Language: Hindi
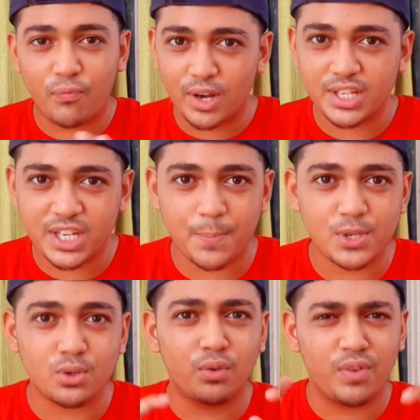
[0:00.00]
फर्स्ट
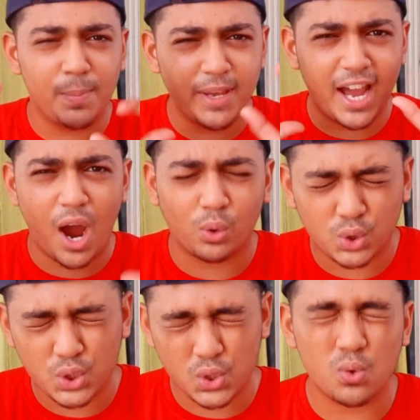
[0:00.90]
एपिसोड विल बी आउट
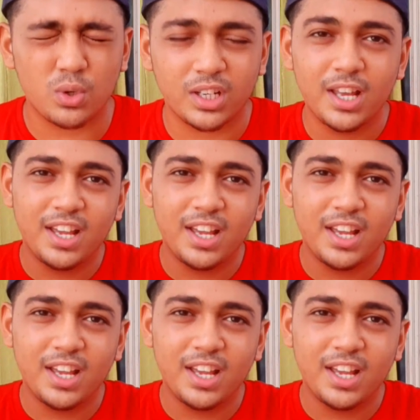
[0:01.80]
सून